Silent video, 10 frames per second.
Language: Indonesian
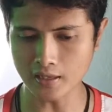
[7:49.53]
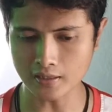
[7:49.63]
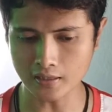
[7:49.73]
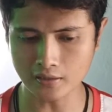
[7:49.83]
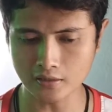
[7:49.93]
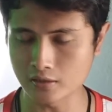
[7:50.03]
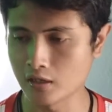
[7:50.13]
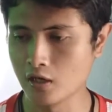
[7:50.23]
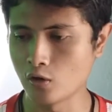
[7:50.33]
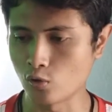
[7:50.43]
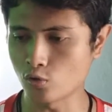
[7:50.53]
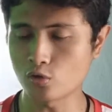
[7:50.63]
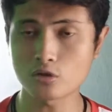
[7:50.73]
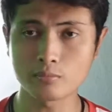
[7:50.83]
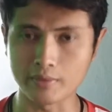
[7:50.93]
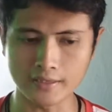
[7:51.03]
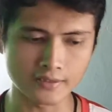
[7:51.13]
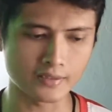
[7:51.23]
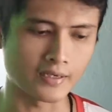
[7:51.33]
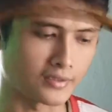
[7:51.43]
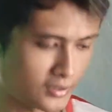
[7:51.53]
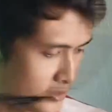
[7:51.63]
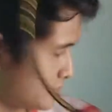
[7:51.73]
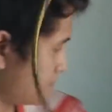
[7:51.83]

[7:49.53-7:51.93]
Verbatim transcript: akan ukur beratnya guys.